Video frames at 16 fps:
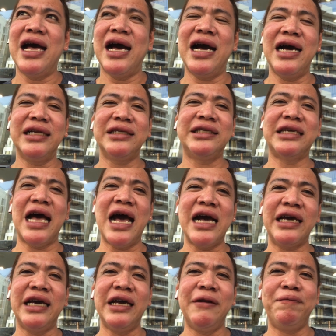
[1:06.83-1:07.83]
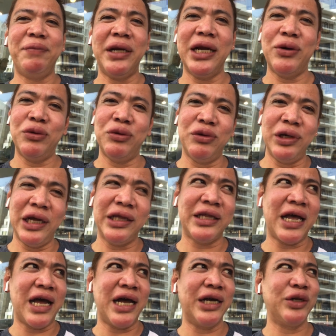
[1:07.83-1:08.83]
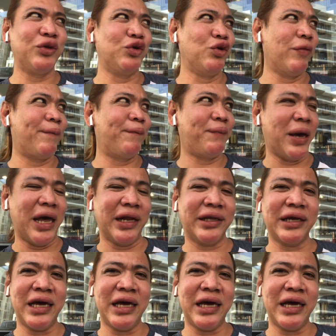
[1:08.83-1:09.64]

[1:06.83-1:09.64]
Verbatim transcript: at sa akin pinaulit ang gupet.